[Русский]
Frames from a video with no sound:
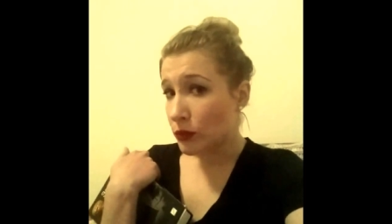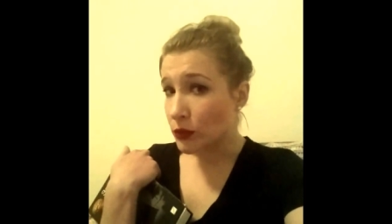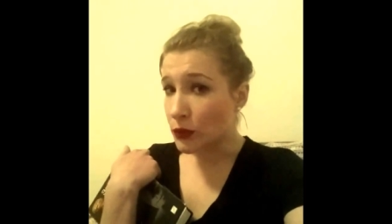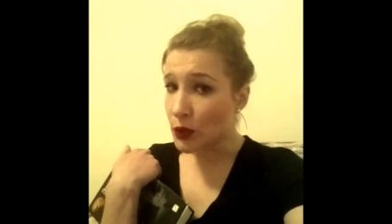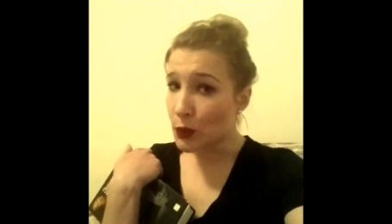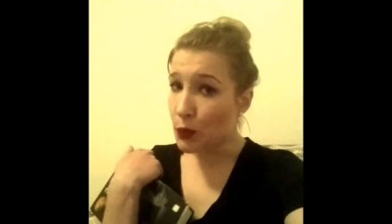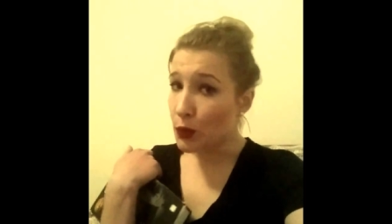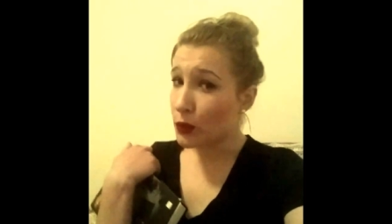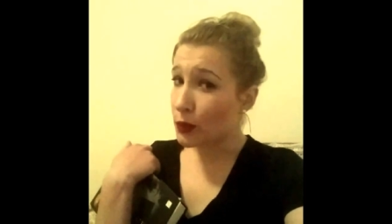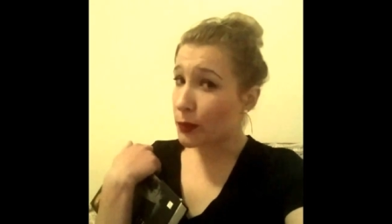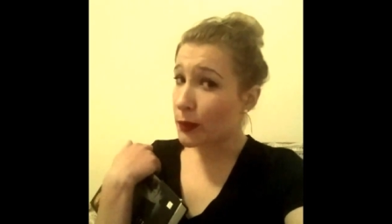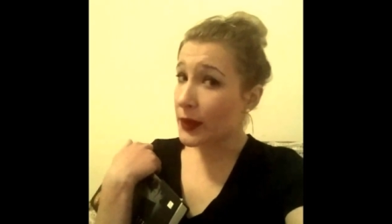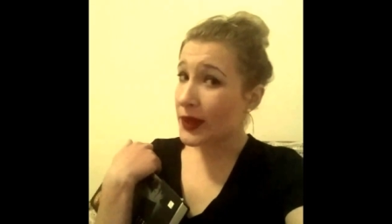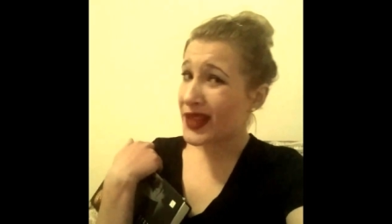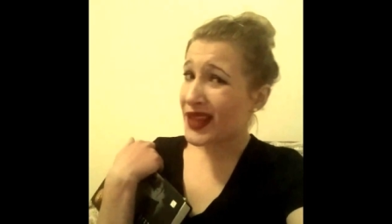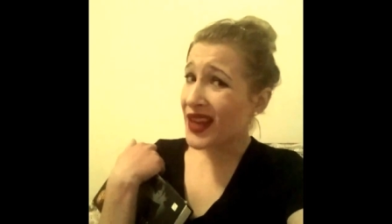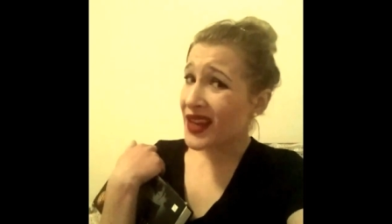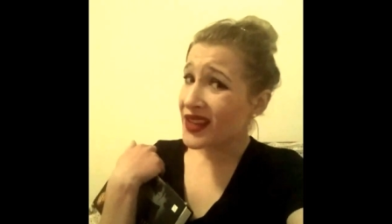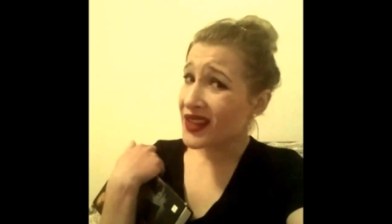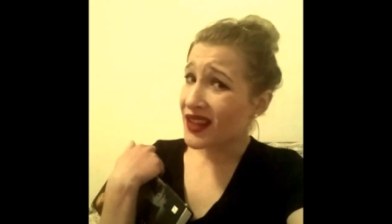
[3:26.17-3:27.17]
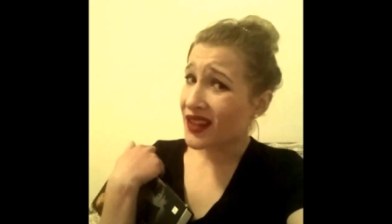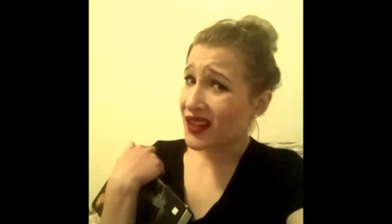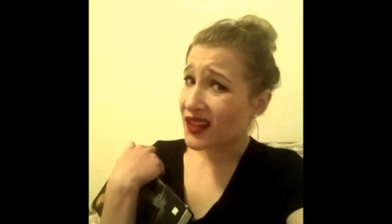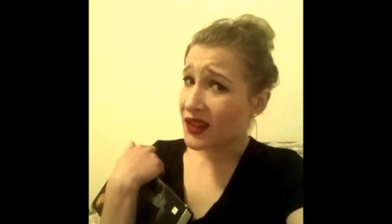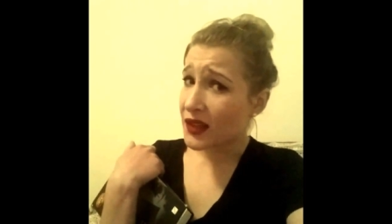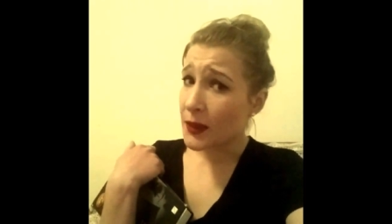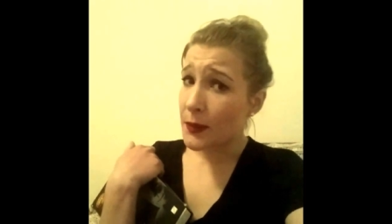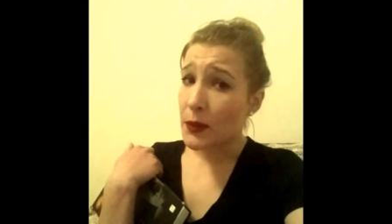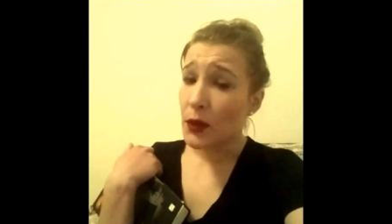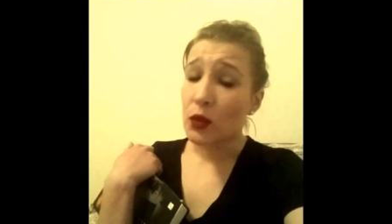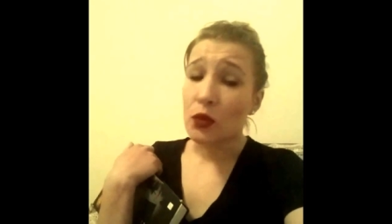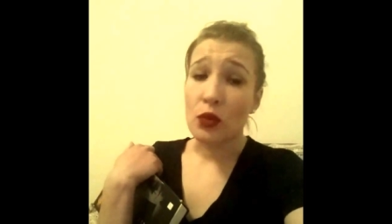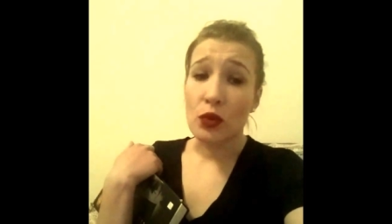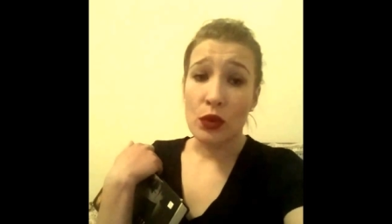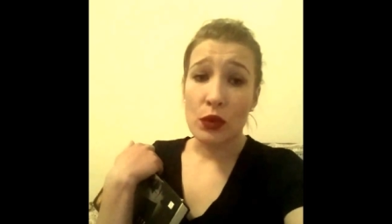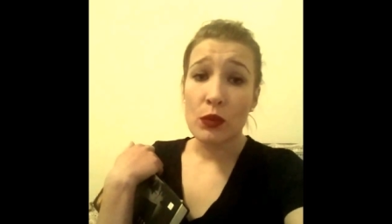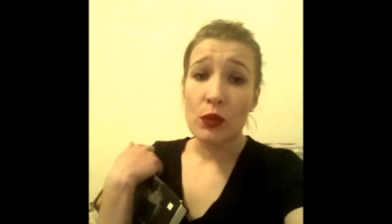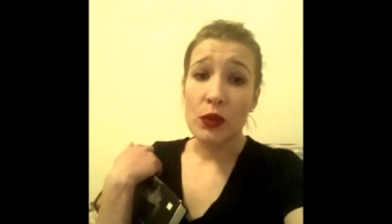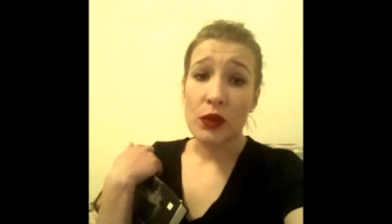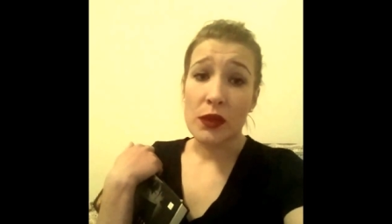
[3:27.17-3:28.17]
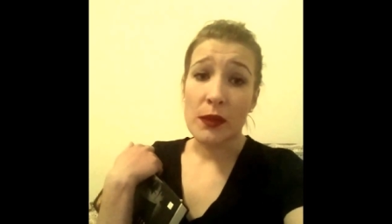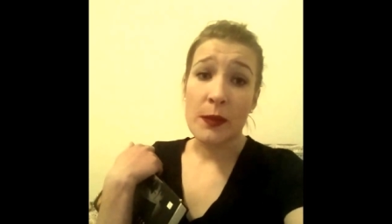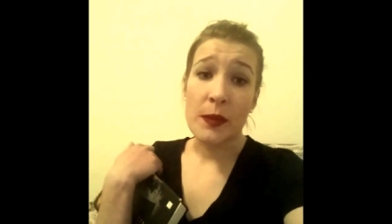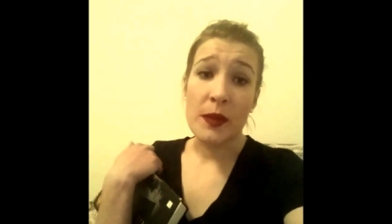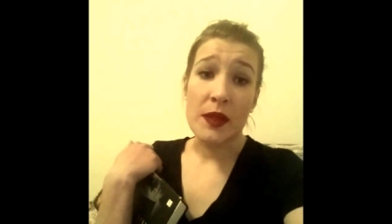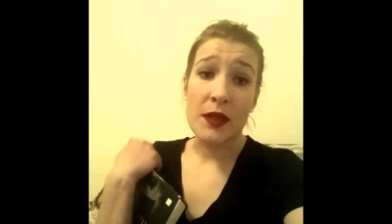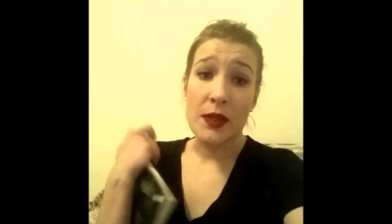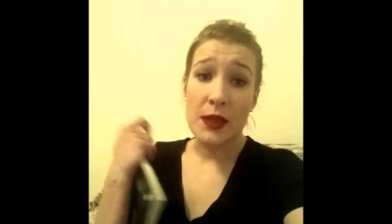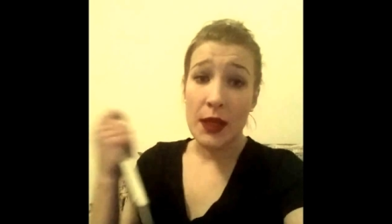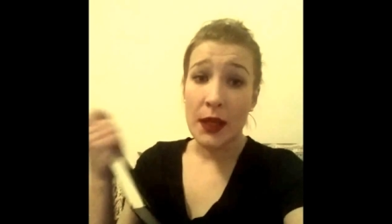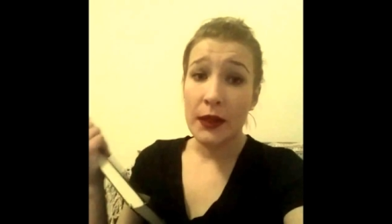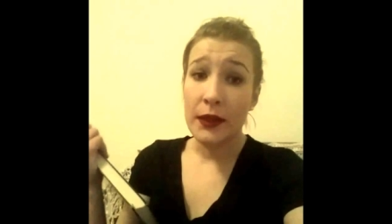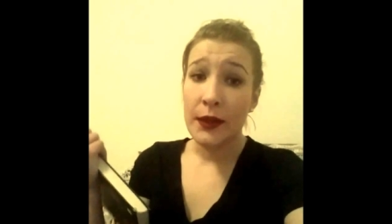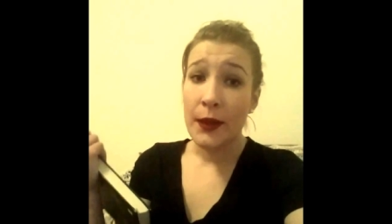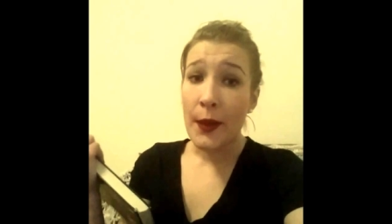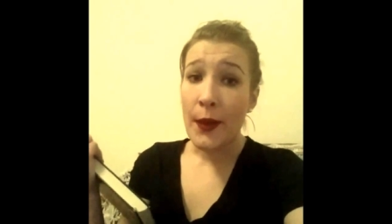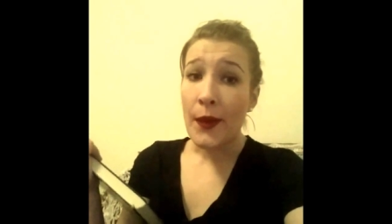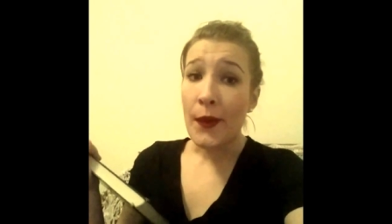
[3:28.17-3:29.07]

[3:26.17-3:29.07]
Мне будет понятнее, когда мне кто-нибудь объяснит